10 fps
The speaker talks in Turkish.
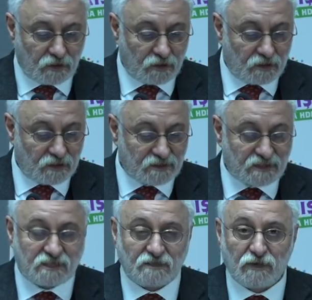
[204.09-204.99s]
E,
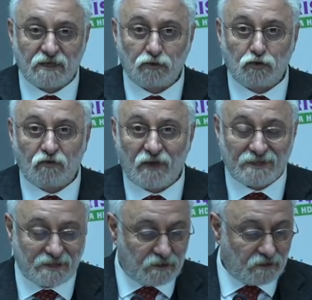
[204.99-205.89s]
seçimlerin
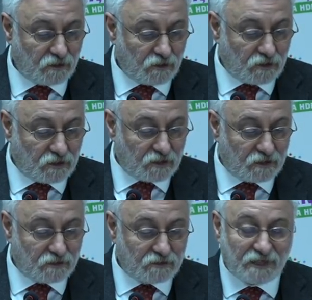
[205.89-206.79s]
güvenliği e,
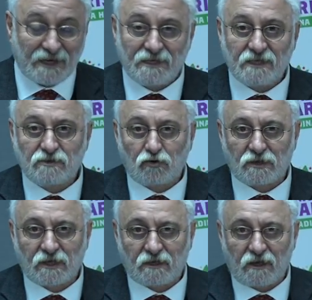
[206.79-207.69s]
neredeyse
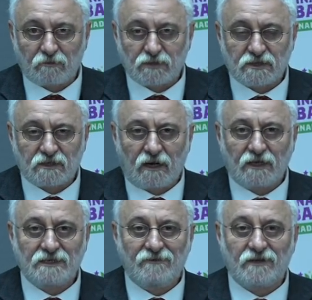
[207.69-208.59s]
ortadan kalkmıştır.
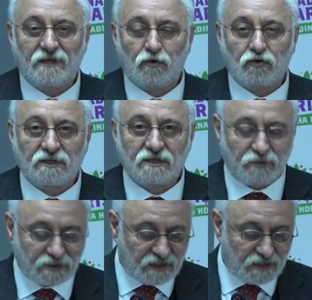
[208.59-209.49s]
Adil ve demokratik
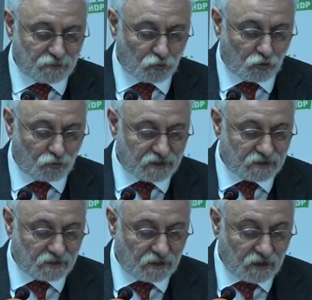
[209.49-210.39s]
bir seçim
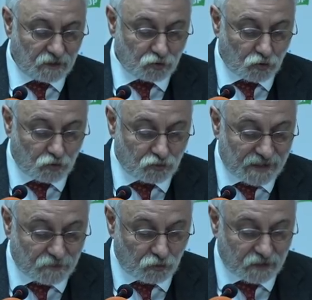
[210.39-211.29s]
olmadığı çok
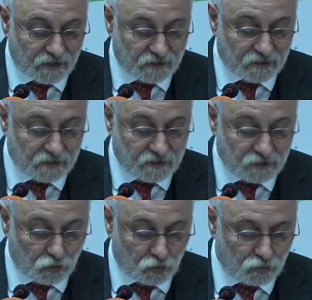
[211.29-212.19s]
net olarak e,
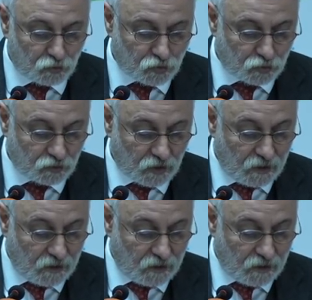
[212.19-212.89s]
görülmüştür.